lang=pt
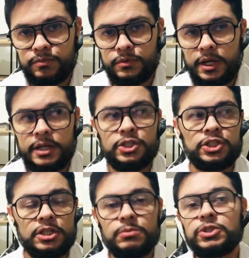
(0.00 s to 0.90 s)
Né?
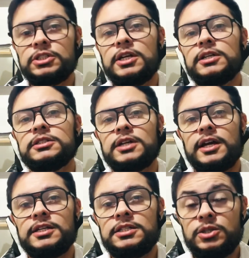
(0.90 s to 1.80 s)
Estamos diante
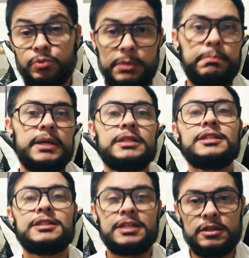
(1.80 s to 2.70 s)
aí de um
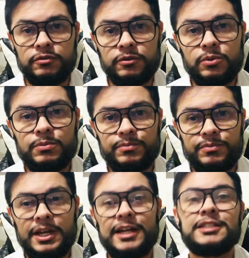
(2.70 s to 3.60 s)
impeditivo
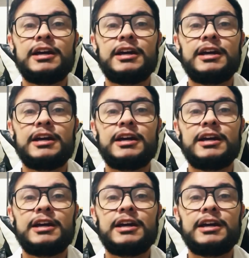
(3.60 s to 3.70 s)
né?